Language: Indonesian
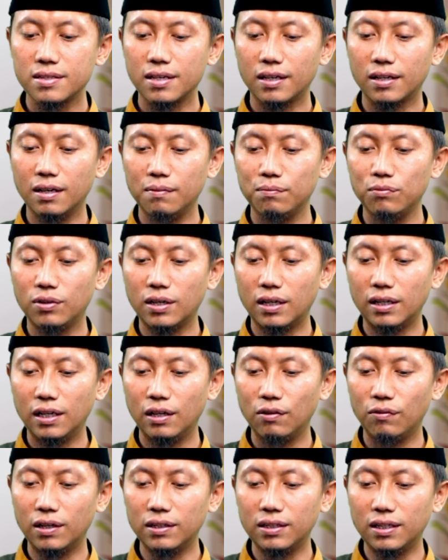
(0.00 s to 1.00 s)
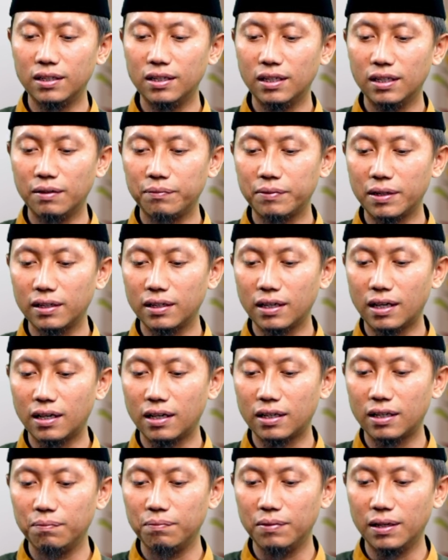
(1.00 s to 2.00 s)
Sehingga bukan hewannya dihadapkan ke
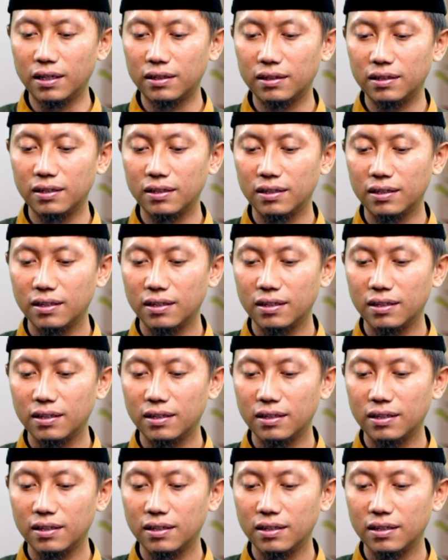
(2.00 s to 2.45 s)
arah kiblat,